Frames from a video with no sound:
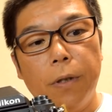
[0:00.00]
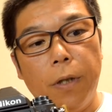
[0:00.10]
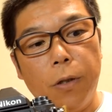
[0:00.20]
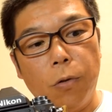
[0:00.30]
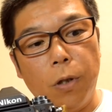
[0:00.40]

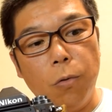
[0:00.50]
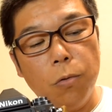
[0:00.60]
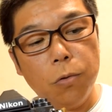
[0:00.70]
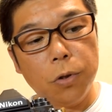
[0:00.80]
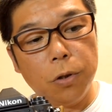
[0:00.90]
えっ、ー、とね
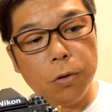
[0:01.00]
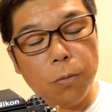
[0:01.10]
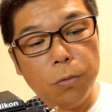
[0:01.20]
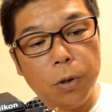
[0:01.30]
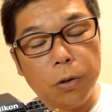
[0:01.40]
老人と
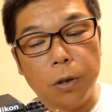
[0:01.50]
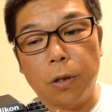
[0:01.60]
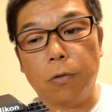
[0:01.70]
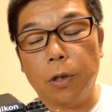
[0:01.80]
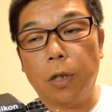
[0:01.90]
文学者
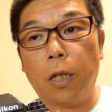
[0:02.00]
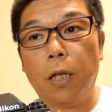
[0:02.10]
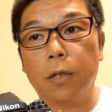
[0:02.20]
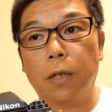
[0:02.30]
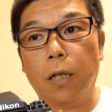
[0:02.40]
さんのね竹
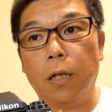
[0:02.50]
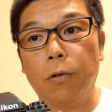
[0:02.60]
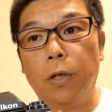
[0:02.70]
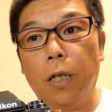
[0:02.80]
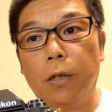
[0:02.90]
川さんが
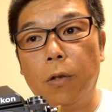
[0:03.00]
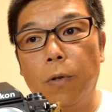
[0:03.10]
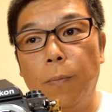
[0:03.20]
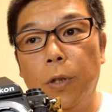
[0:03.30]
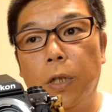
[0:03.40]
言うてはった
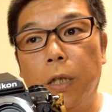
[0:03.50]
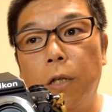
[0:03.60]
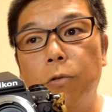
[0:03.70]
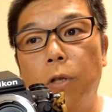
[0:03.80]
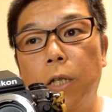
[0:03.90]
のはまた
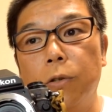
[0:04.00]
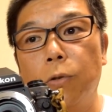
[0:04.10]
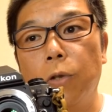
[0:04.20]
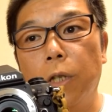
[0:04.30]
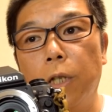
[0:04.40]
逆の発
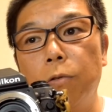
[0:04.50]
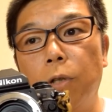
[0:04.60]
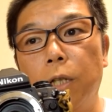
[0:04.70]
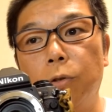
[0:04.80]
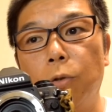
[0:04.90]
想でね逆
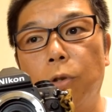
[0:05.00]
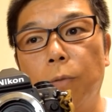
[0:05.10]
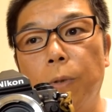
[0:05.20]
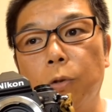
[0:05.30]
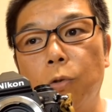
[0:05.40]
の発想とい
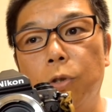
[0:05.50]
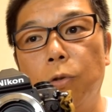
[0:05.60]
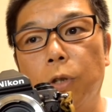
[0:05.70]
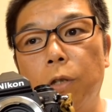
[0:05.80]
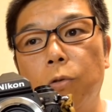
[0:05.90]
うかまあそっち
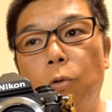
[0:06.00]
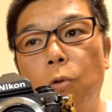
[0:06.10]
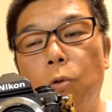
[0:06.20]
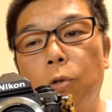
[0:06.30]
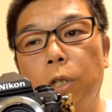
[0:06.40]
の逆の
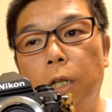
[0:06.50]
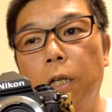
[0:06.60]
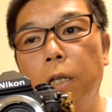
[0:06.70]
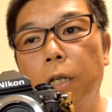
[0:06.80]
方向でね